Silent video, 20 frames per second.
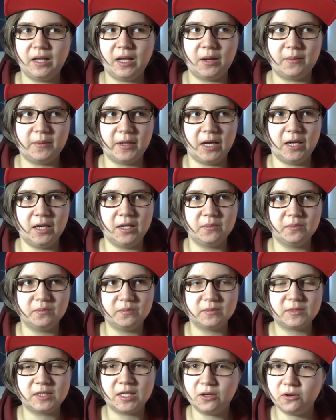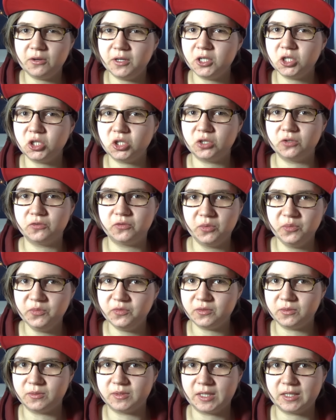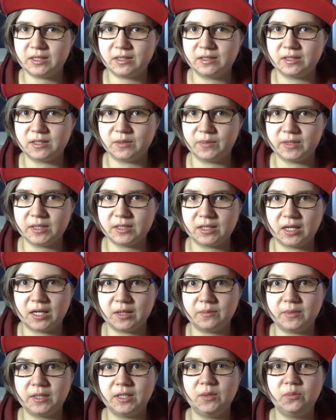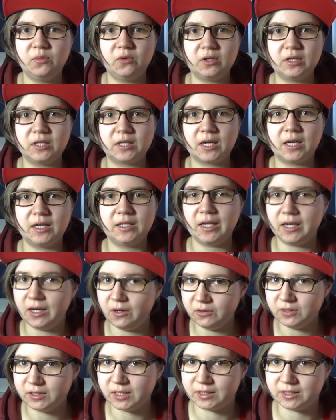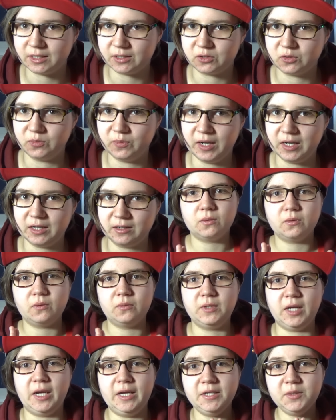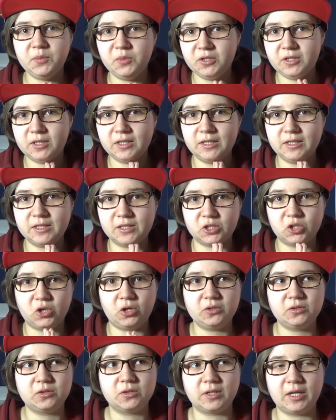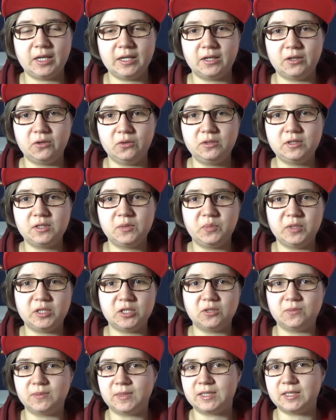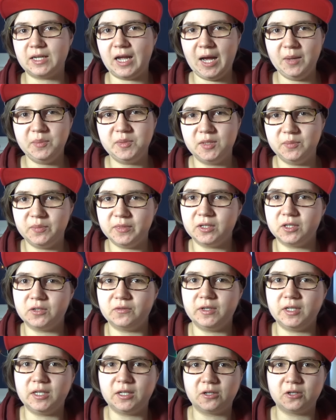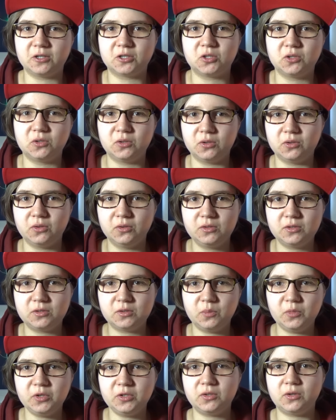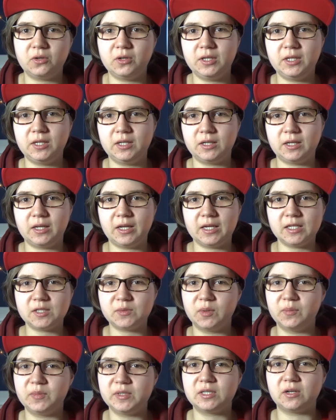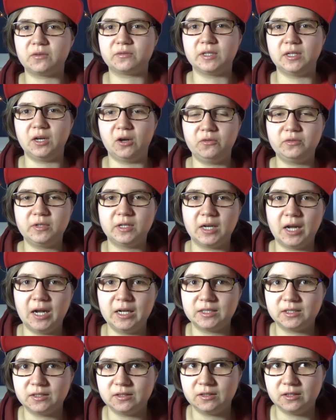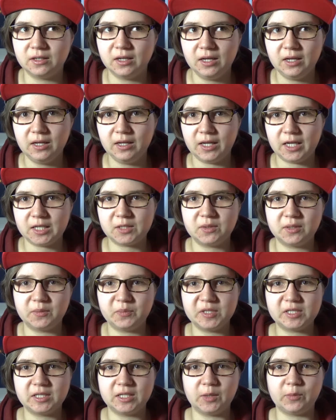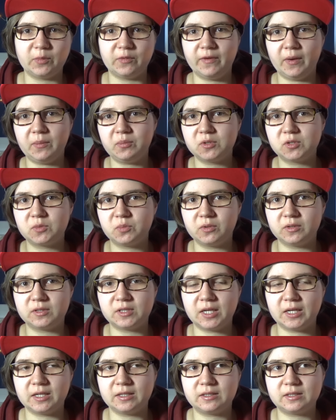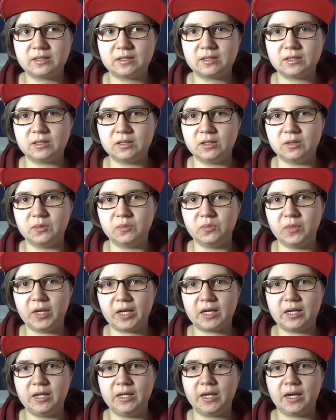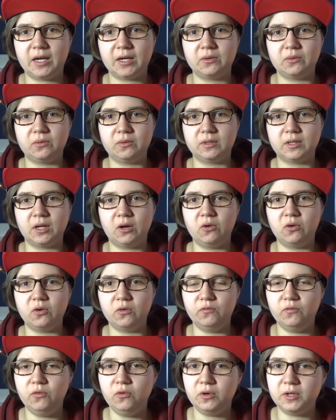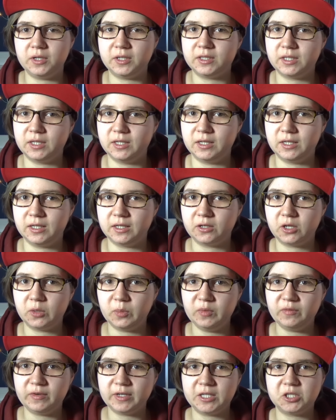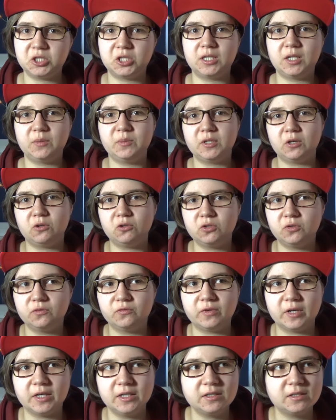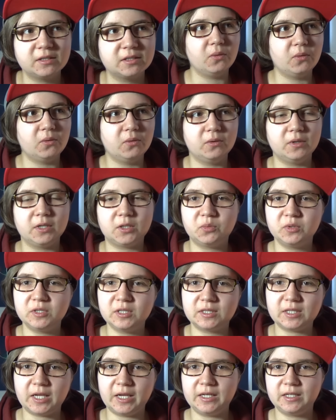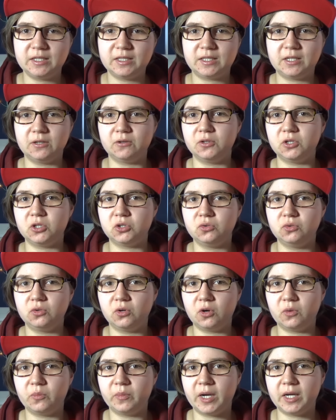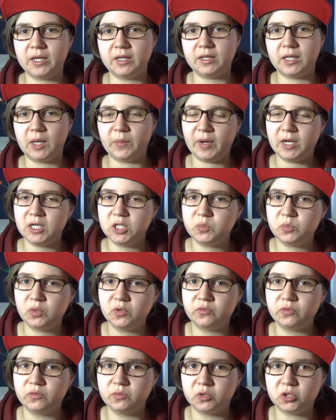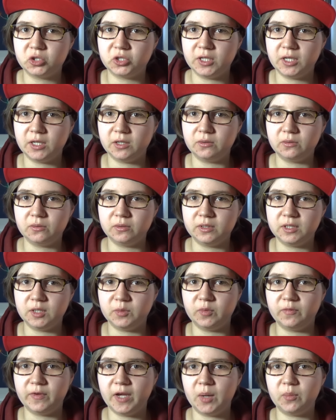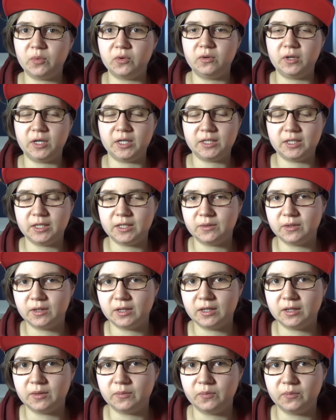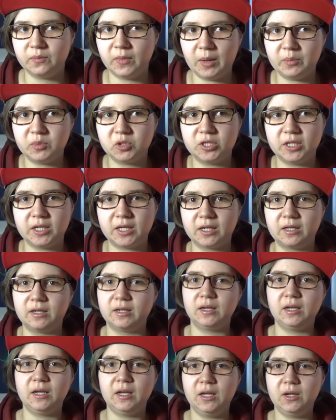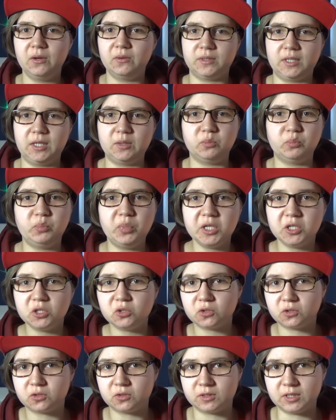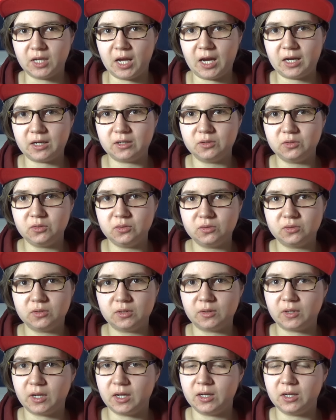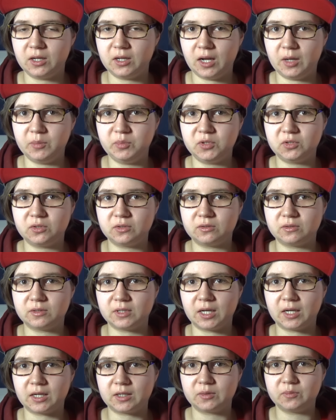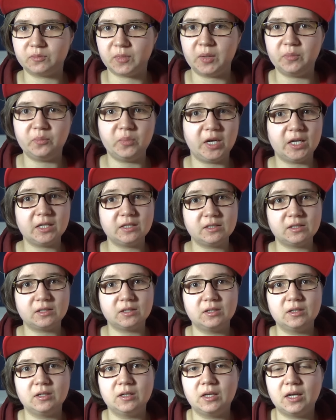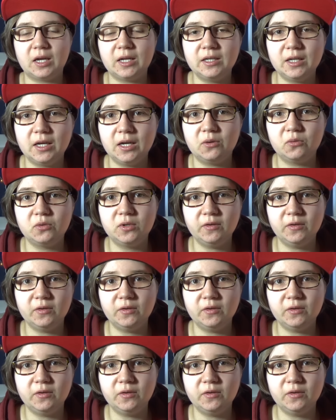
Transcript: Aber ja, im theoretisch fünften und sechsten Semester hat man die Möglichkeit, ein Auslandsjahr zu machen. Und ja, ich möchte diese Chance so gerne nutzen, beziehungsweise habe sie mehr oder weniger schon genutzt und möchte euch erstmal ein bisschen auf den Laufenden halten, erstmal ein bisschen den Bewerbungsprozess ähm, erklären und auch, wo ich denn hinkomme, weil das steht nämlich auch schon fest. Und ich muss jetzt eigentlich theoretisch nur noch meine Japanischprüfung bestehen und die Bewerbung richtig ähm, abschicken. Und dann bin ich sozusagen, äh, habe ich sozusagen meinen Platz an der